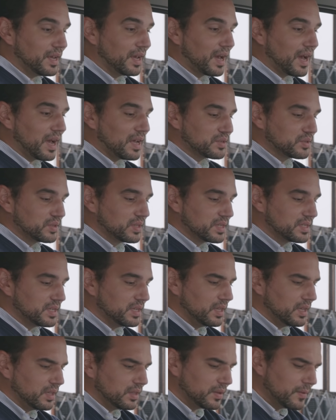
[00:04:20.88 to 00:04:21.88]
em caso de
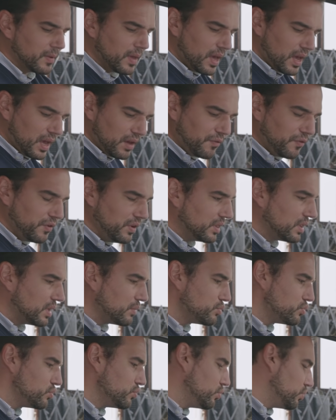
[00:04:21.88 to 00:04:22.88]
acidente. Enfim,
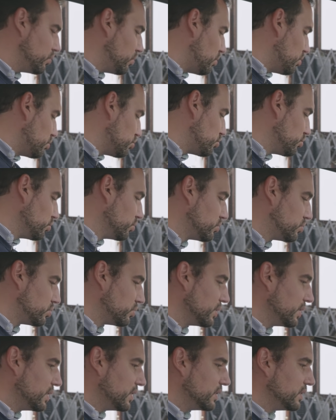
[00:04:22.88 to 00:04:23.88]
temos um
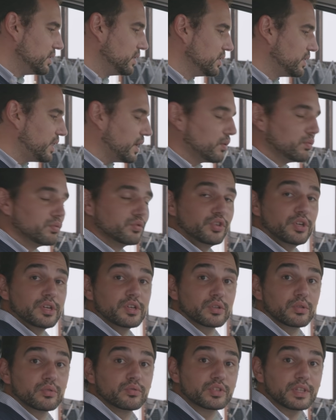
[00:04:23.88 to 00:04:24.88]
conjunto de
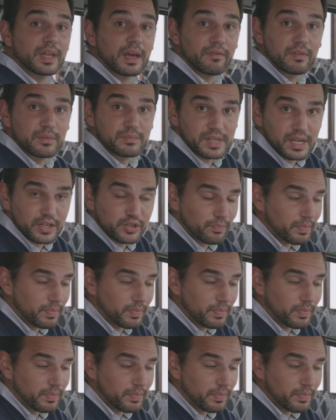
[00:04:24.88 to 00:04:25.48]
tecnologias que não estávamos à